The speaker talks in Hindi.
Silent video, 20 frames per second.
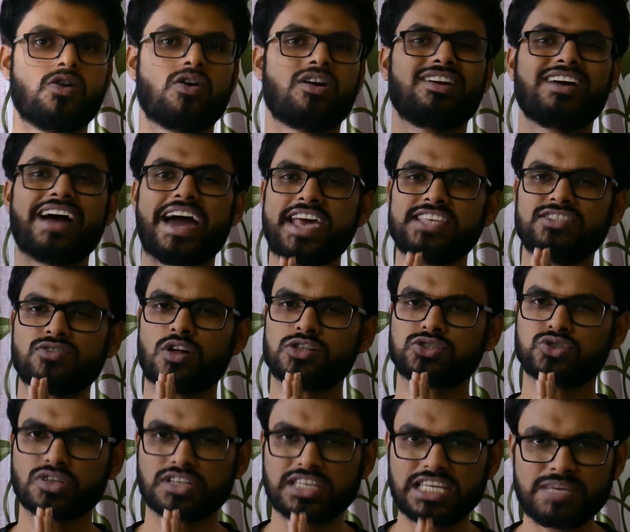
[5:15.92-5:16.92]
और गाइस
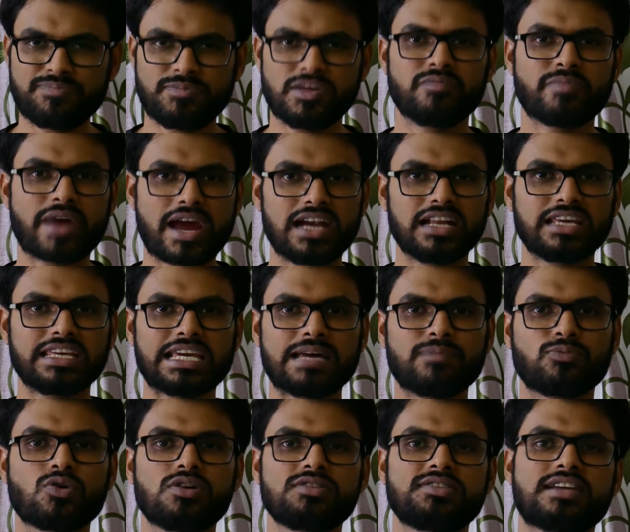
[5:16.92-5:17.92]
ऑल्सो कीप इन माइंड कि
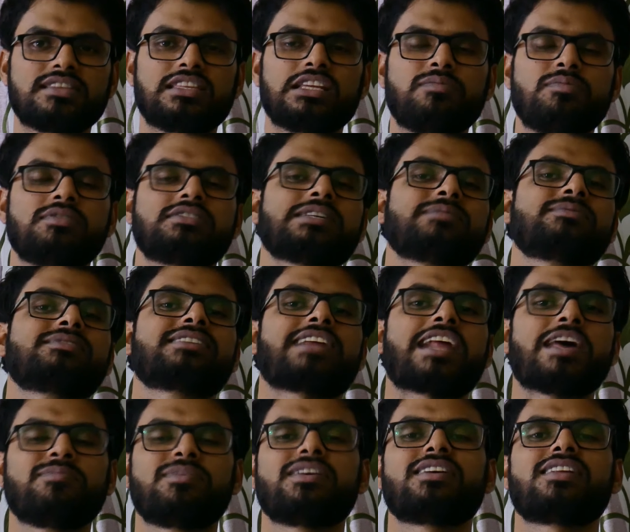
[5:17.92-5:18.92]
आपको चैनल भी
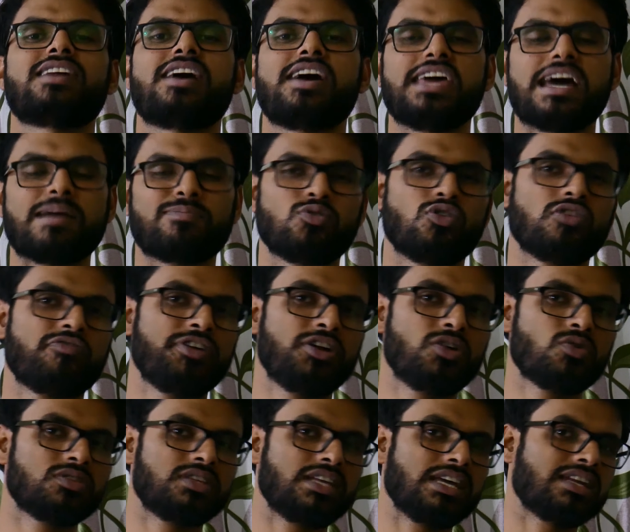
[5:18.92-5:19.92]
सब्सक्राइब करना है आप लोग
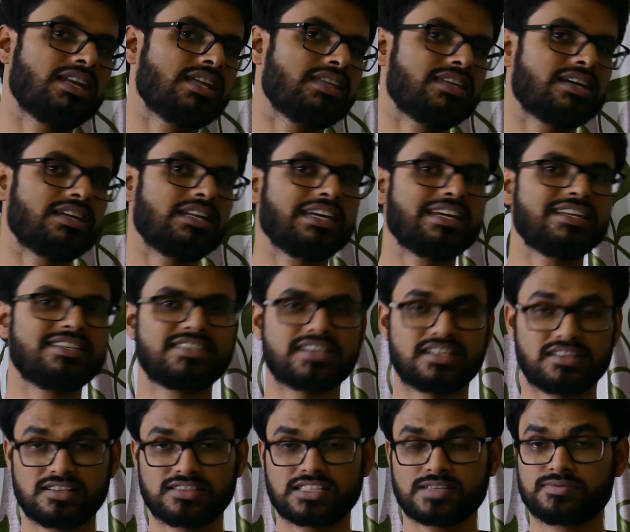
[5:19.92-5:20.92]
वीडियो देख लेते हैं लेकिन
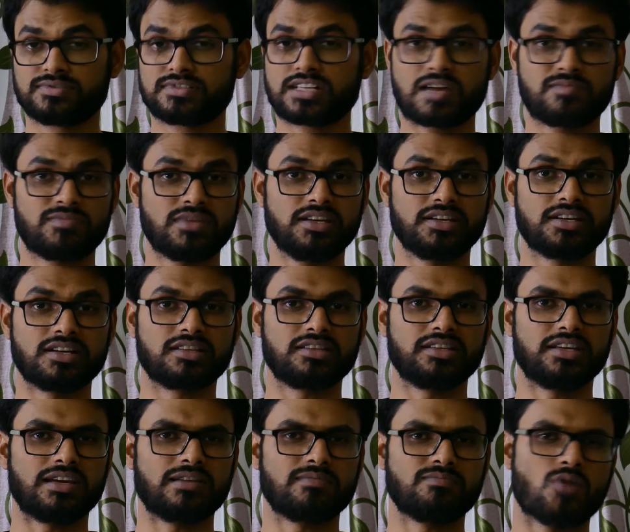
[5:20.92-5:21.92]
चैनल सब्सक्राइब नहीं
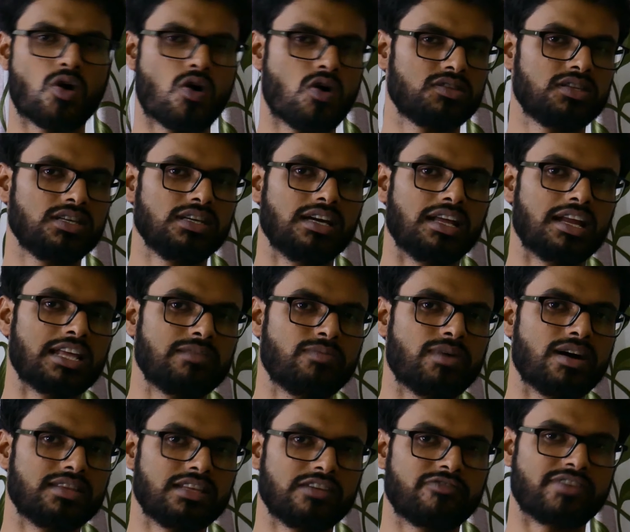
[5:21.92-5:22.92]
करते हैं बहुत ही गलत
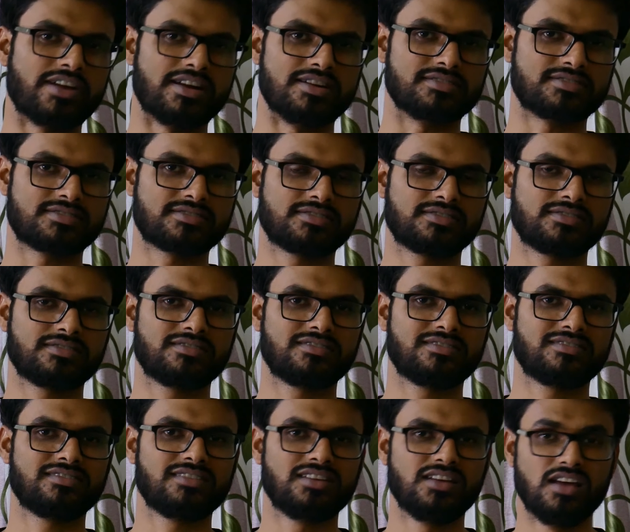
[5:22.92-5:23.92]
बात है फ्रेंड्स
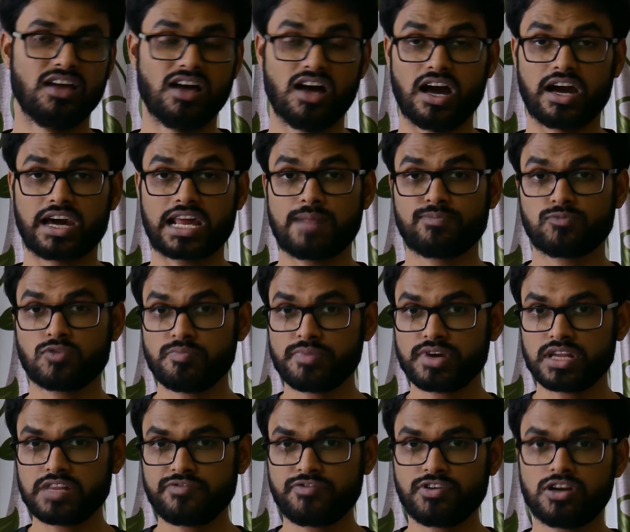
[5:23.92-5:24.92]
अगर आपको
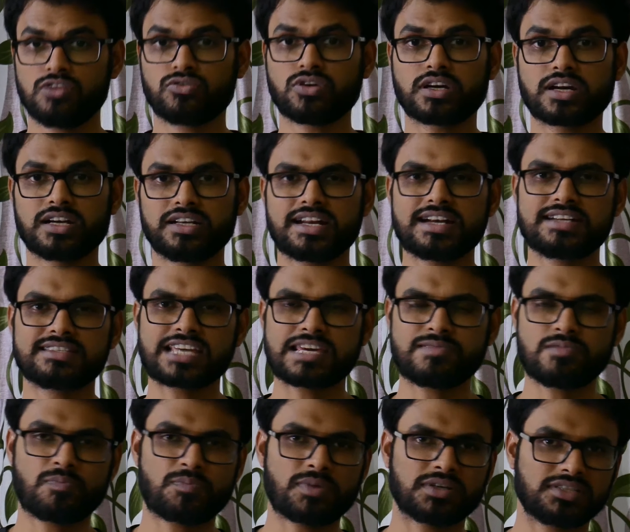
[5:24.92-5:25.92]
मेरे वीडियो का कंटेंट सही
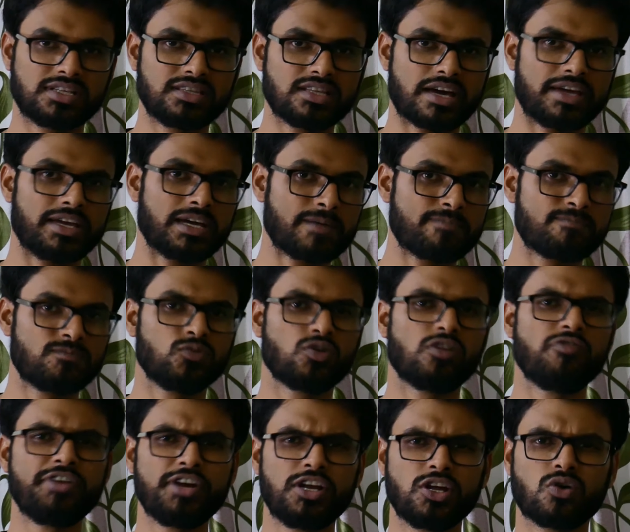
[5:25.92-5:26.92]
में पसंद आया
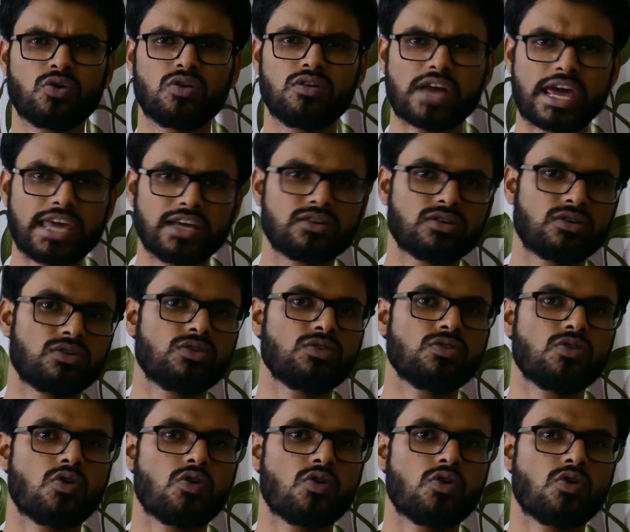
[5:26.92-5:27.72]
तो वीडियो को लाइक करो